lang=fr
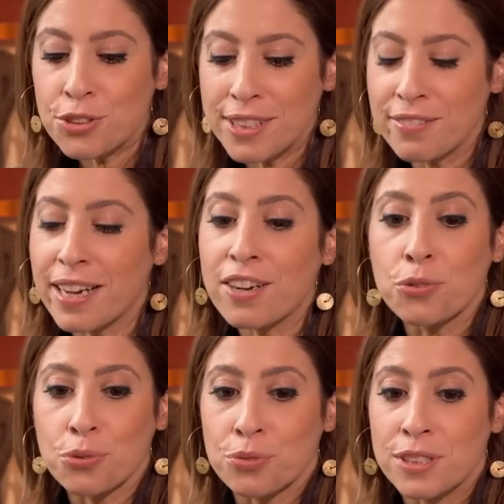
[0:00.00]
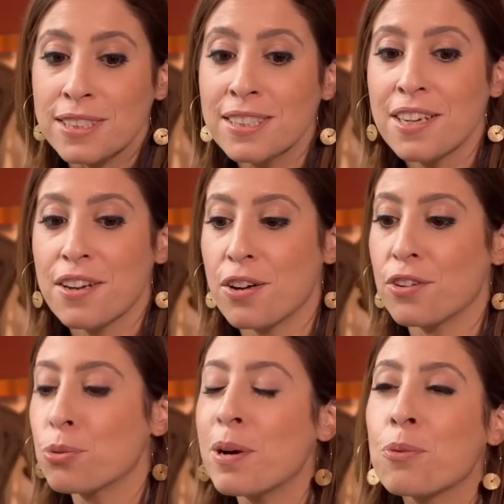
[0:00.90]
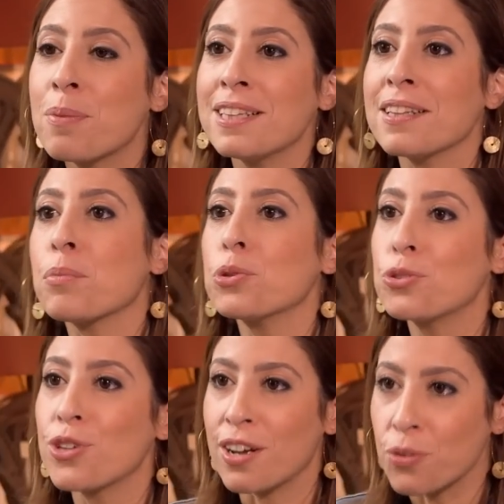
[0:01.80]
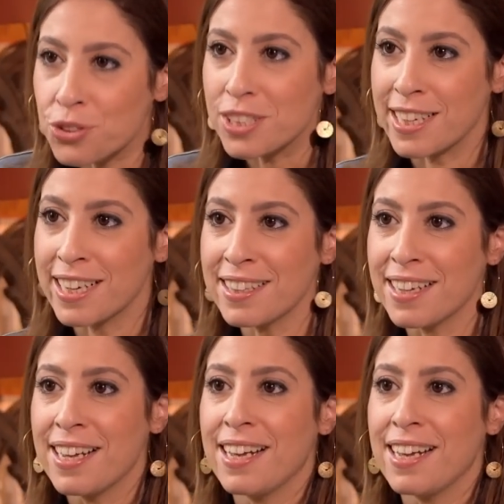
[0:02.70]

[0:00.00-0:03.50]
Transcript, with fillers: c'est vrai quand on dit Thomas Longman est un producteur à l'ancienne,